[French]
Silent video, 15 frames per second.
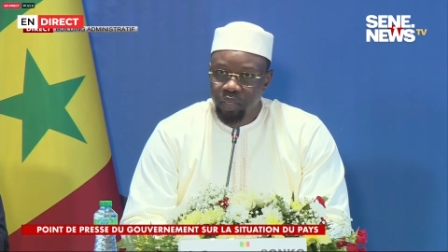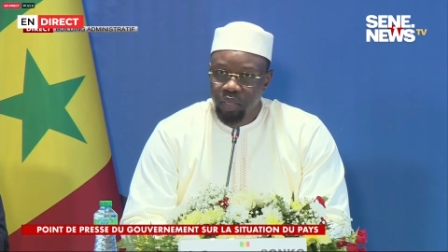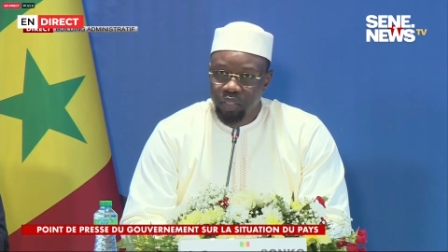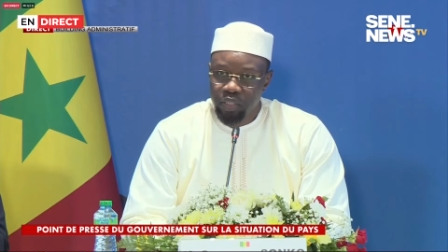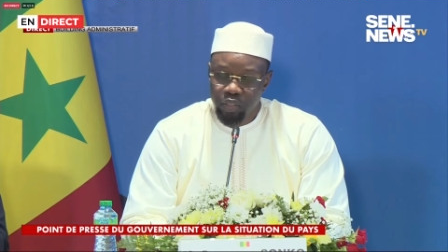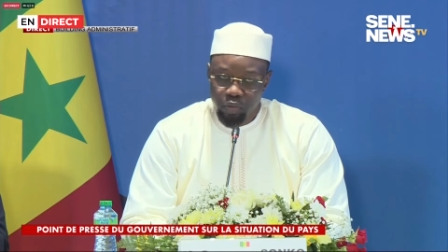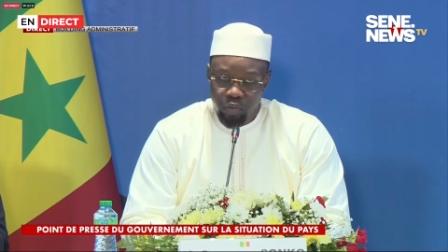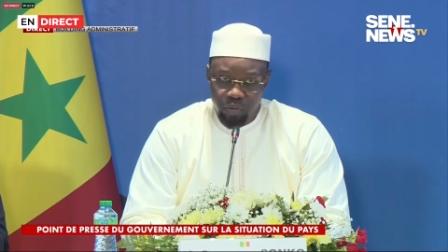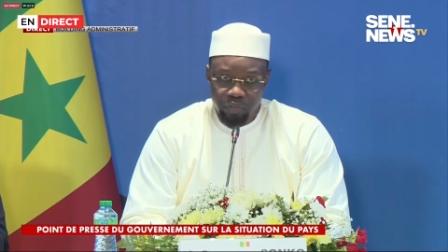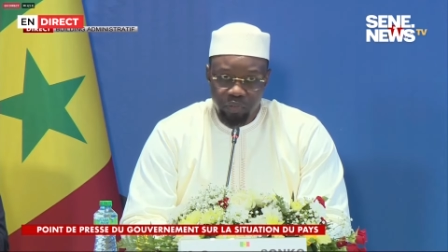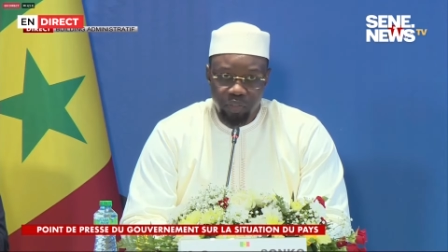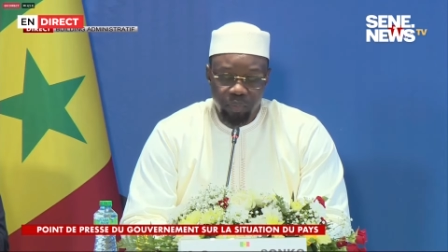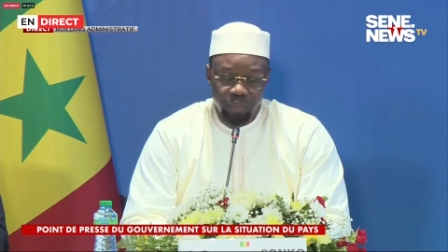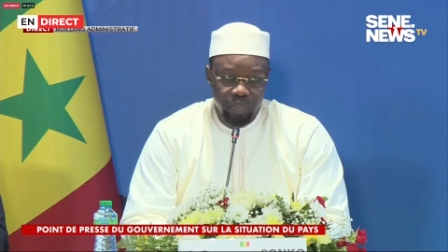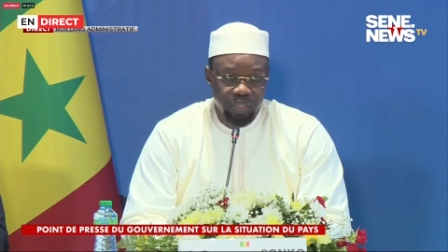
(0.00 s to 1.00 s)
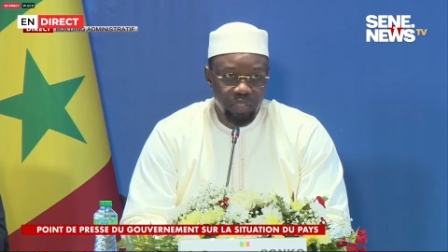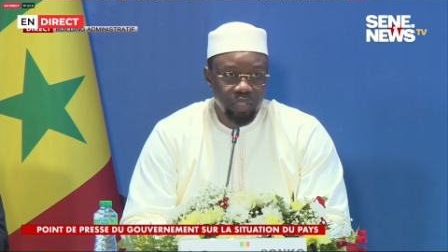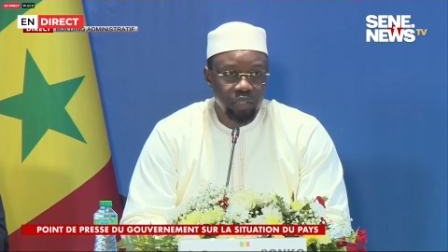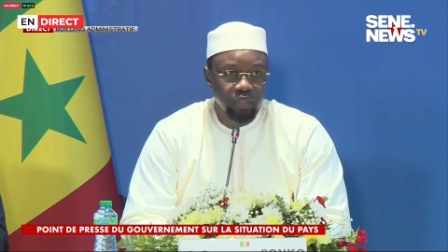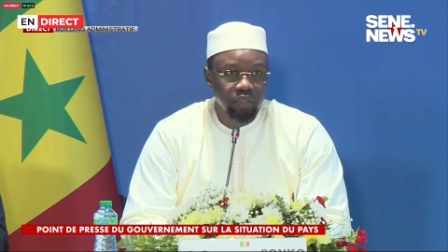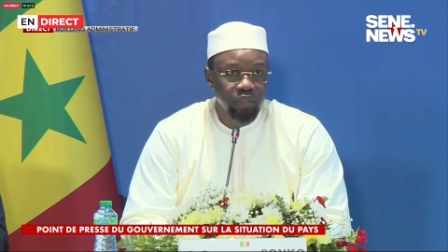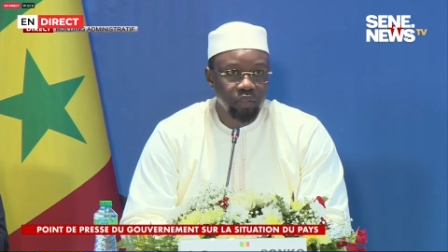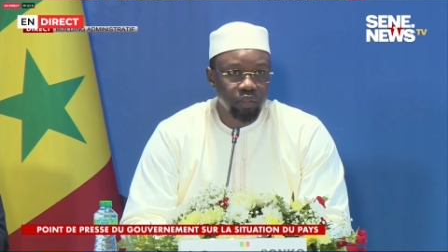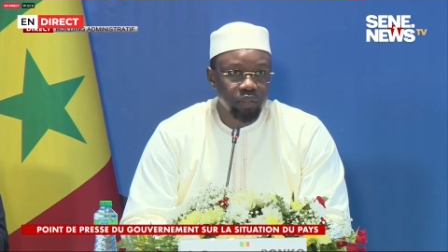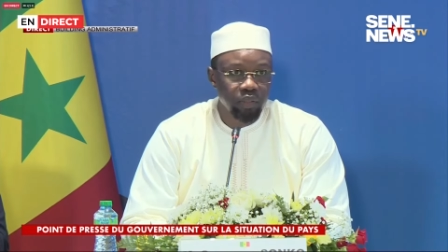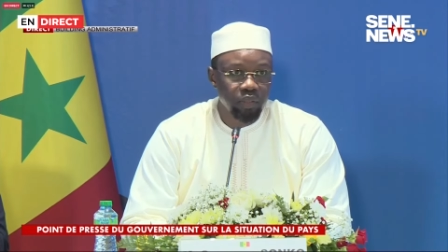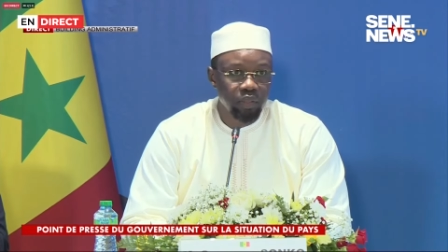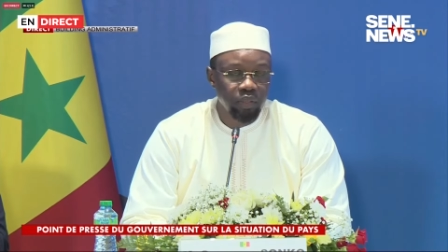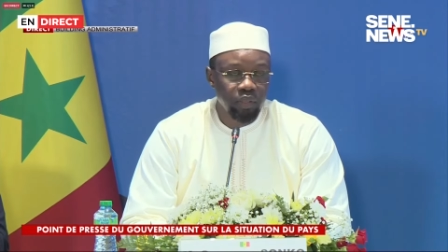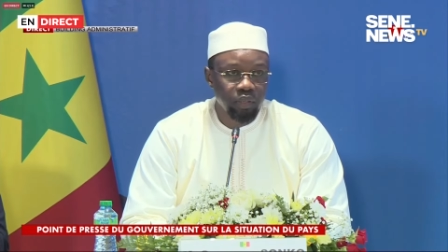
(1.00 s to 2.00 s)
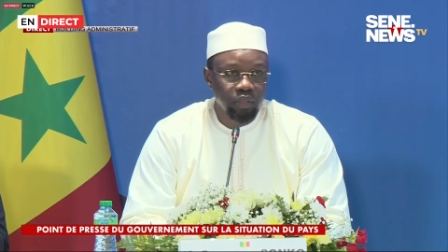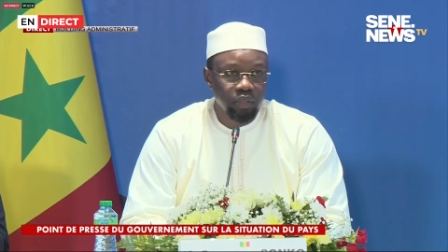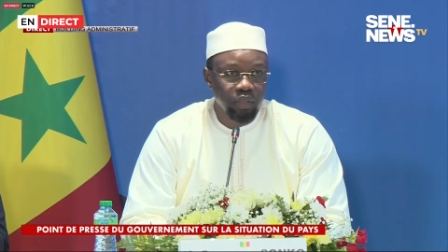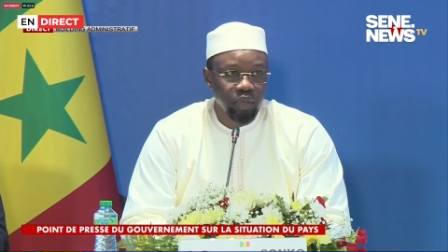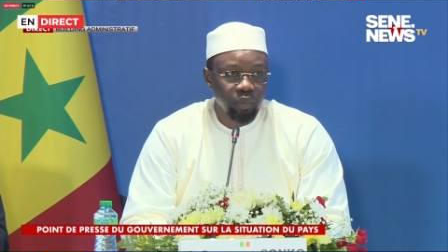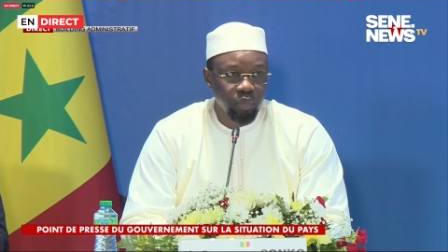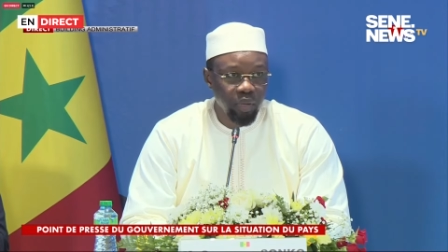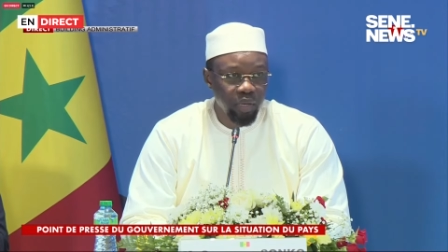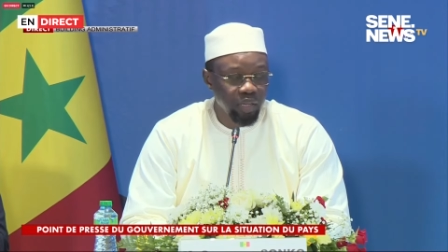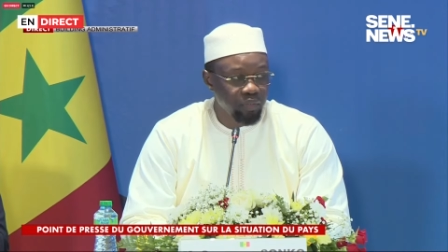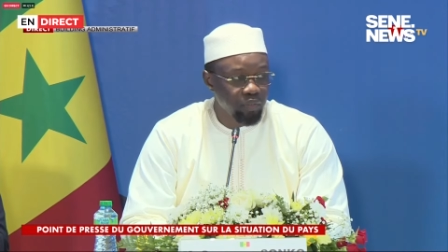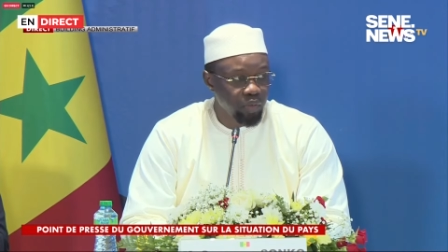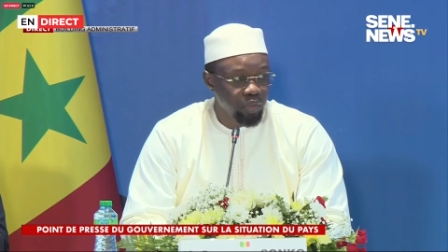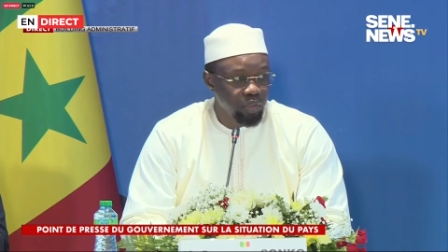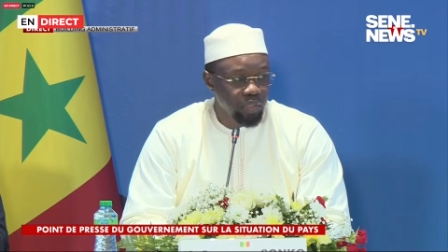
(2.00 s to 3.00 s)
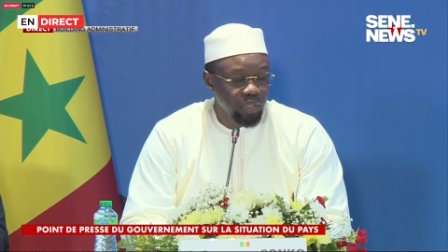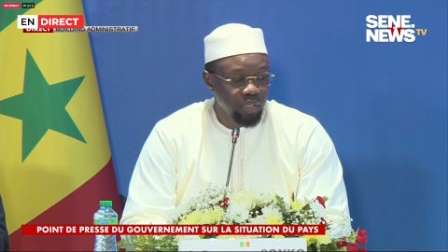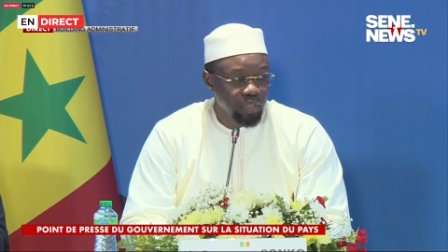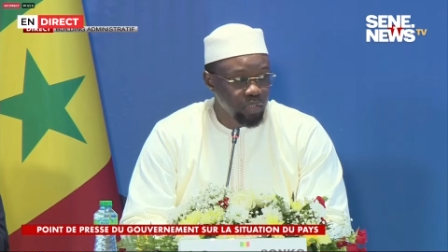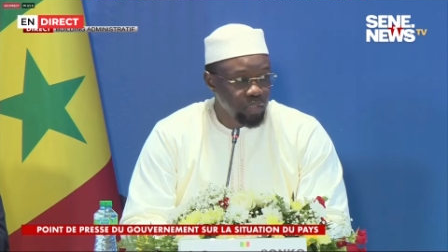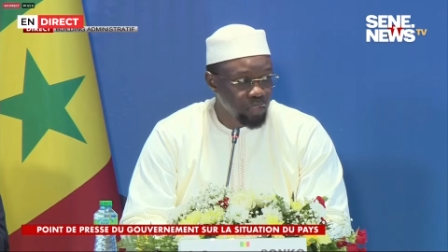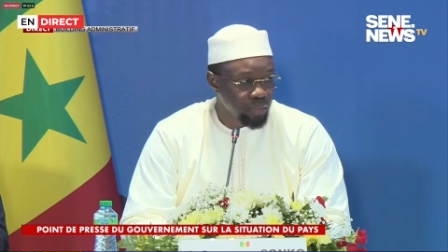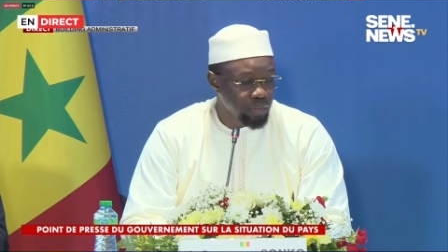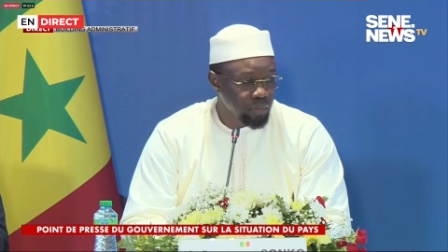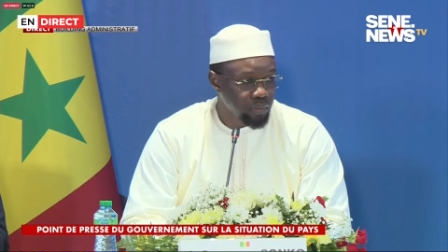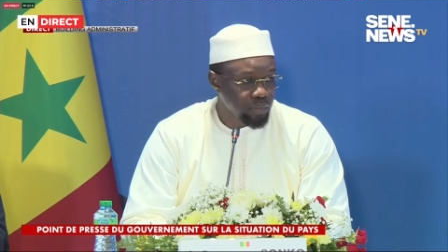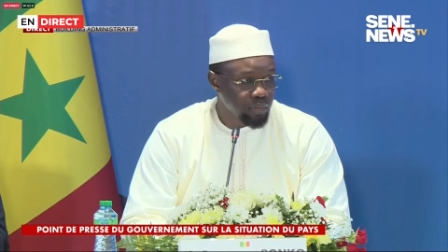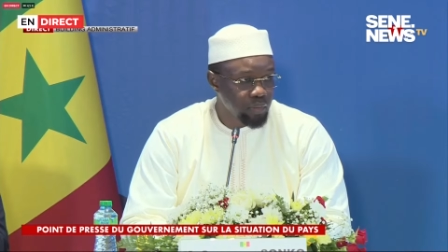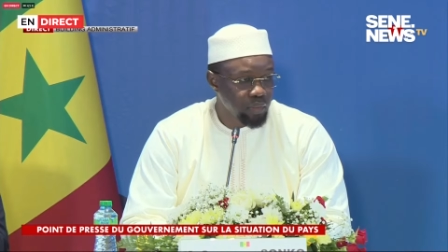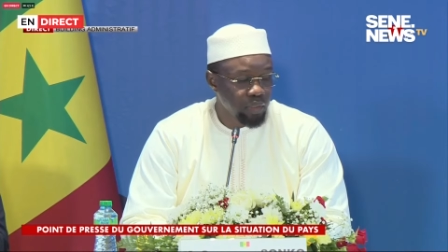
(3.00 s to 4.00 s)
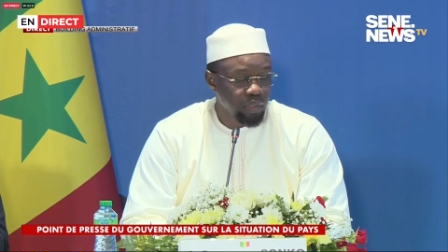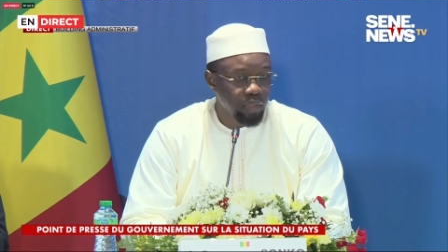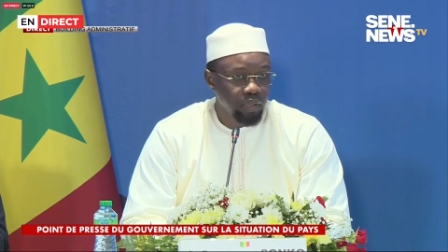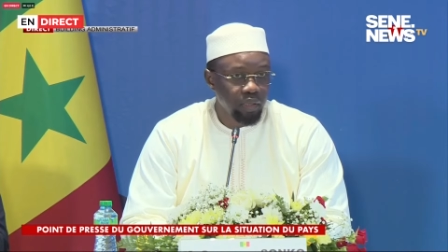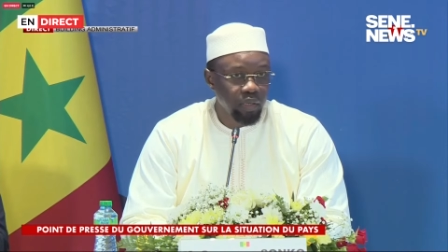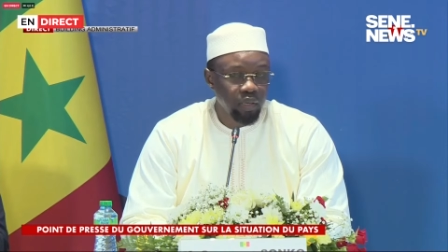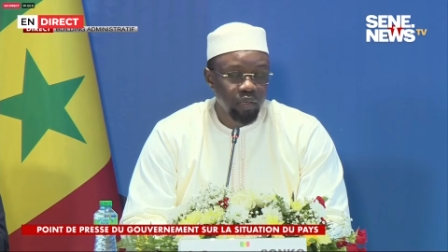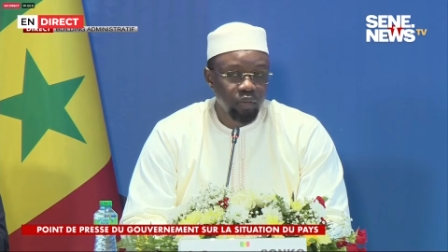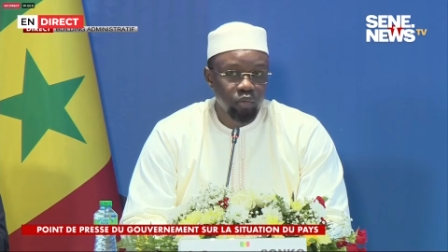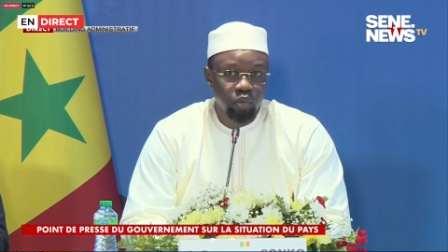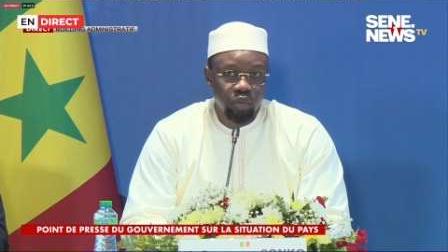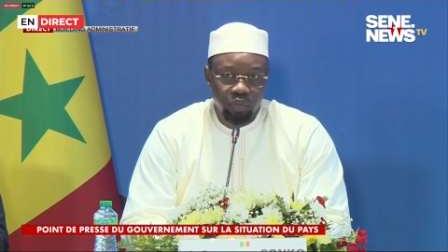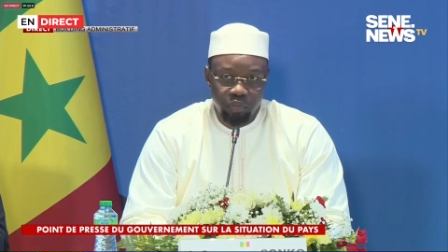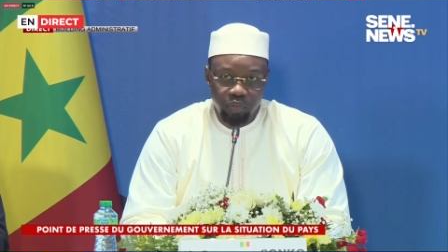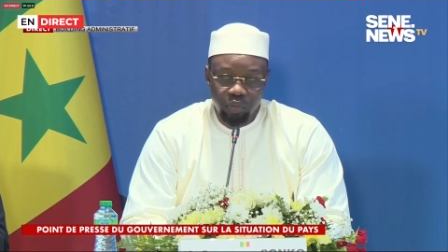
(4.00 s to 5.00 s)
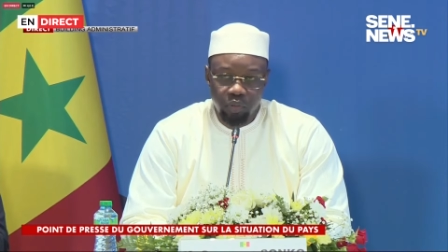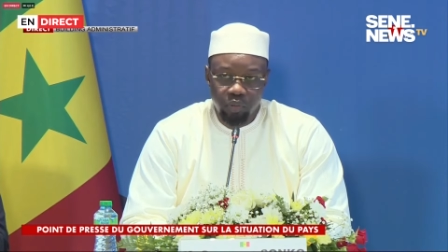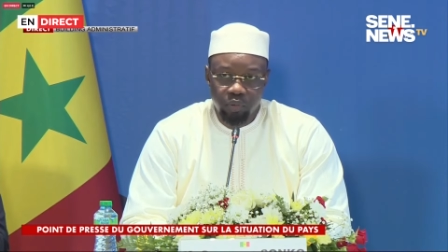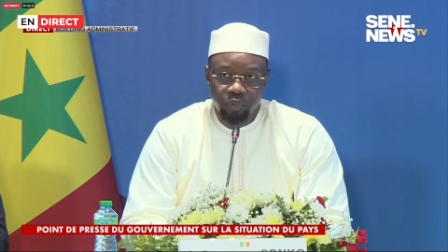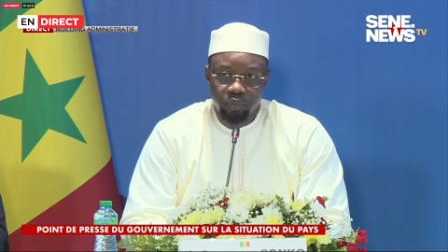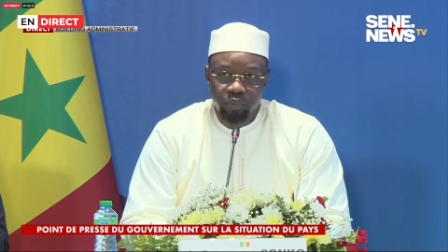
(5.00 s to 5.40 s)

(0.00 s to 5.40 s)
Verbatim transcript: Et je confirme ici que par la volonté de Dieu, nous le ferons.